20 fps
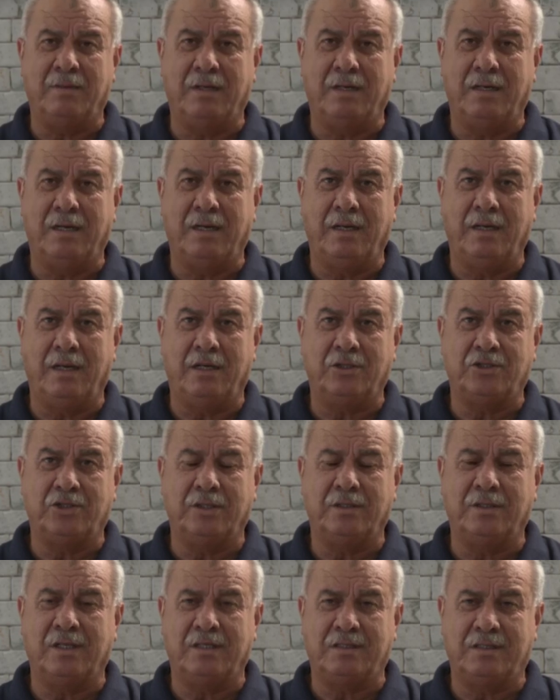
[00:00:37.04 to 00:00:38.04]

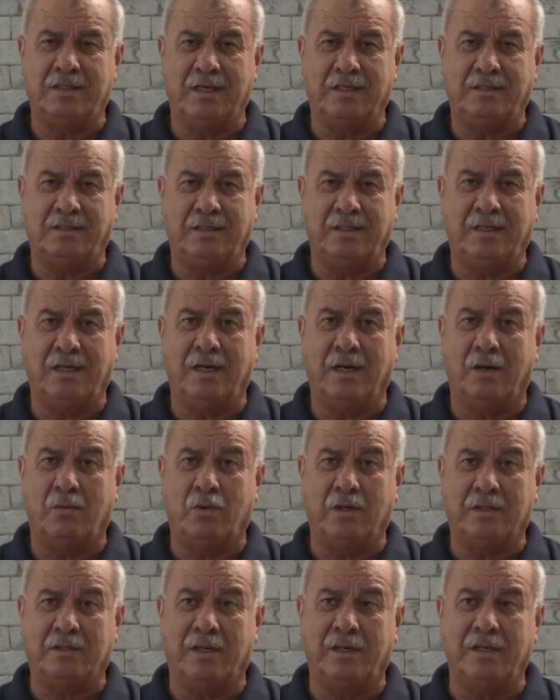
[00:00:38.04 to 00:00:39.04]
لأجندة سياسية
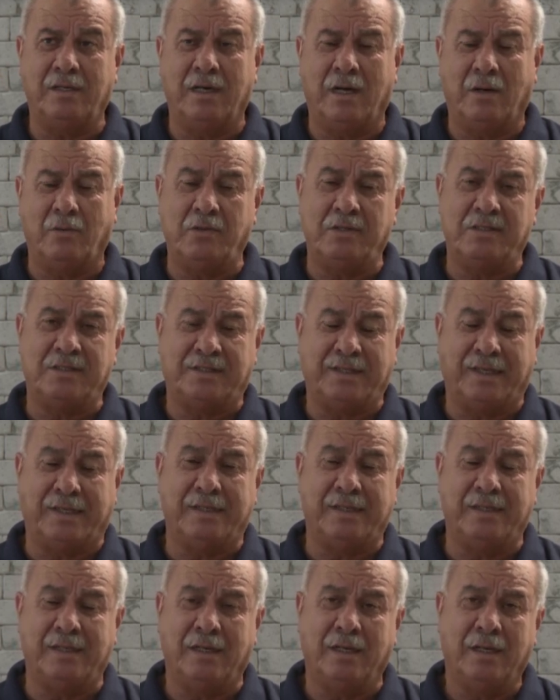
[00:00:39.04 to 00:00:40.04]
أو وطنية أو
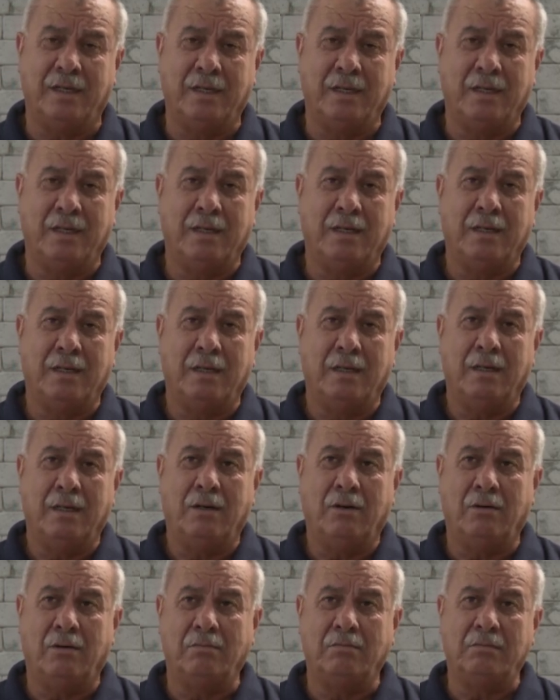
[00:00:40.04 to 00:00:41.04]
إنسانية
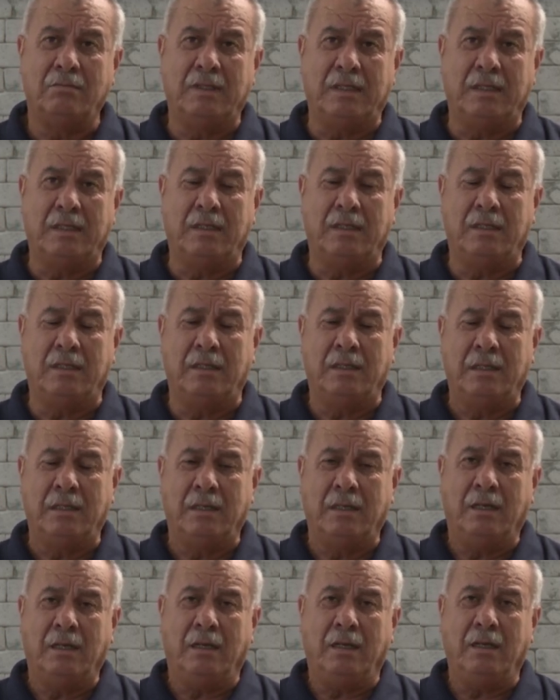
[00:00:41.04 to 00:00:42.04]
هم آه،
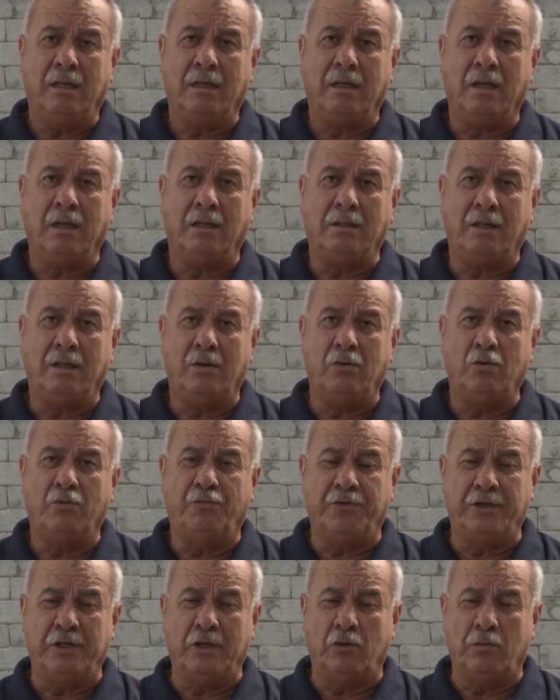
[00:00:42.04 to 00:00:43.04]
قتلوا
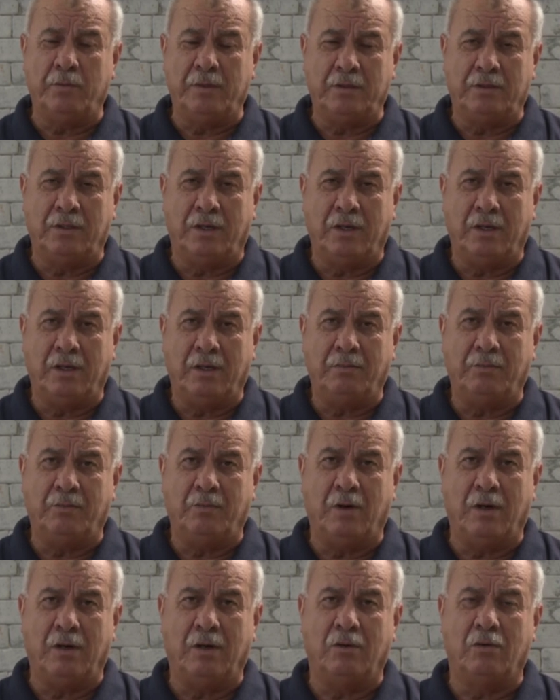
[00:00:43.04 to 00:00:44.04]
في يوم إضراب
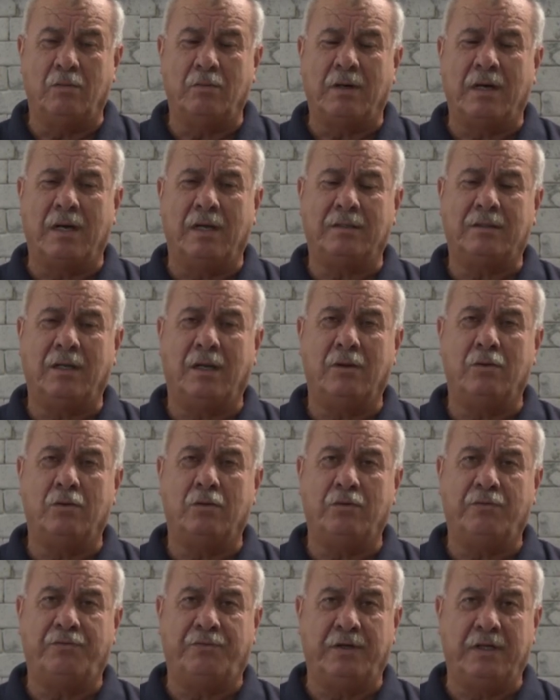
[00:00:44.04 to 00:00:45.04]
وهم
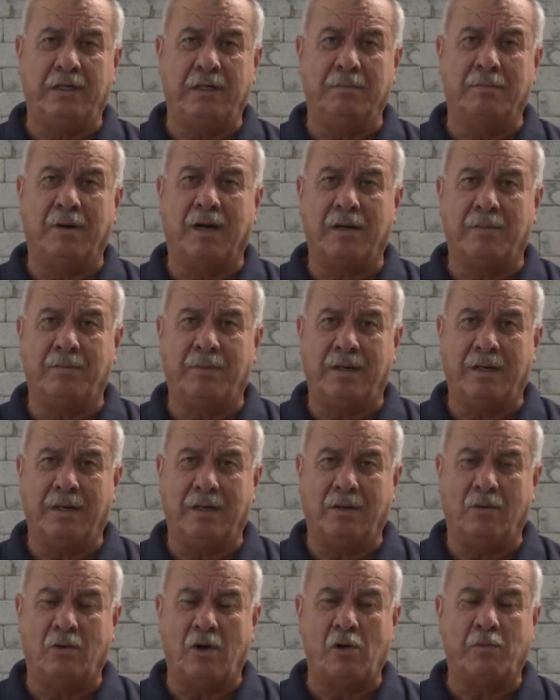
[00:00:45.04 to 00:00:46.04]
قتلوا في
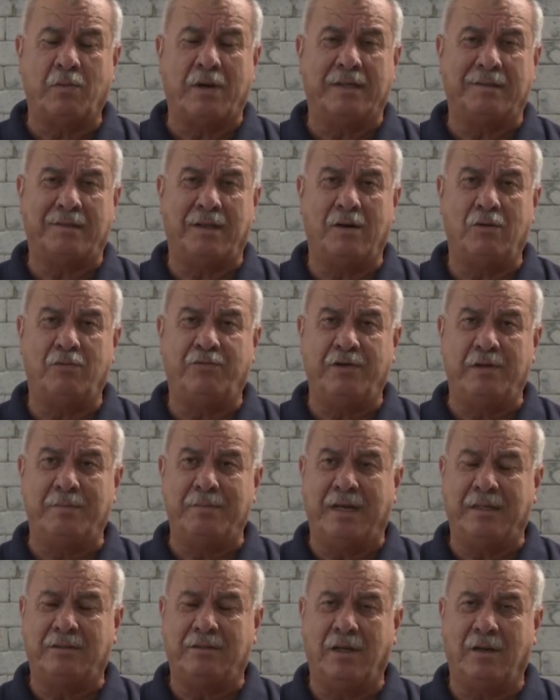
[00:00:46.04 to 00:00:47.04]
مقبرة وهم قتلوا في
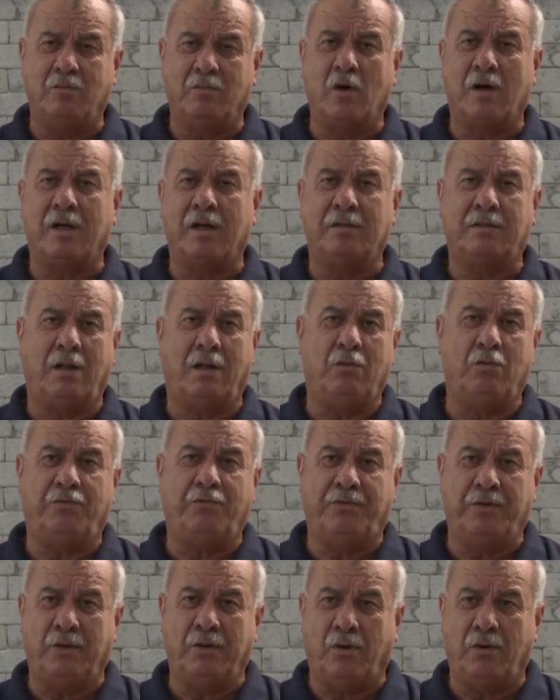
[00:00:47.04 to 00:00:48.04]
مأتم وقتلوا
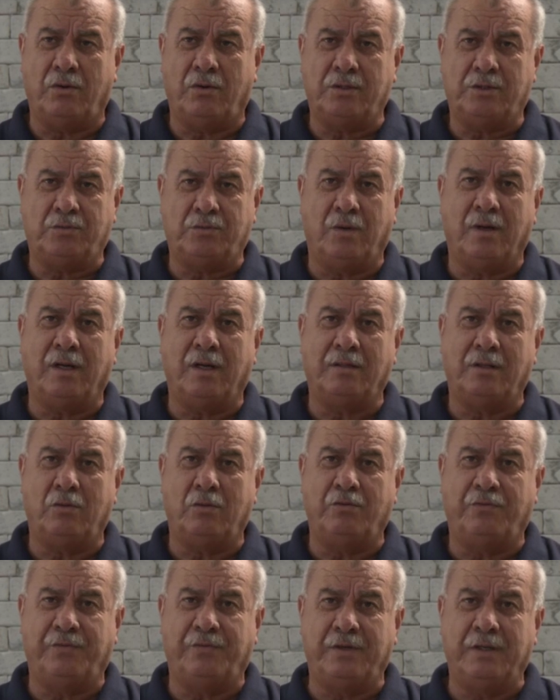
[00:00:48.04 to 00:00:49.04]
في عرس
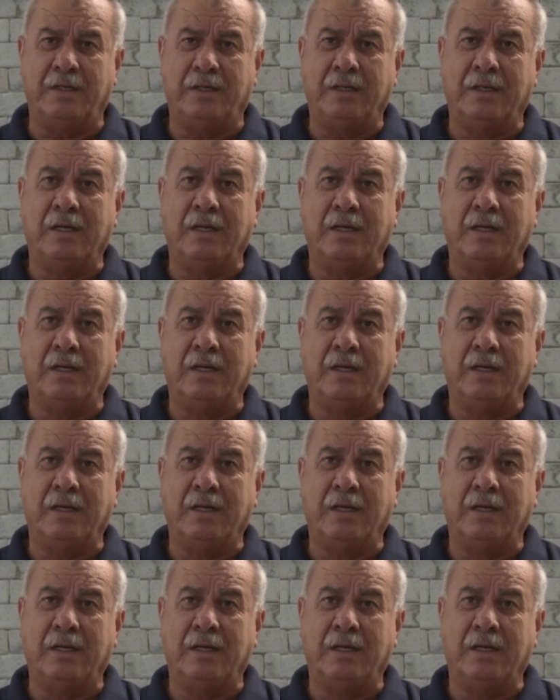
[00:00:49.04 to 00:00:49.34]
وقتلوا في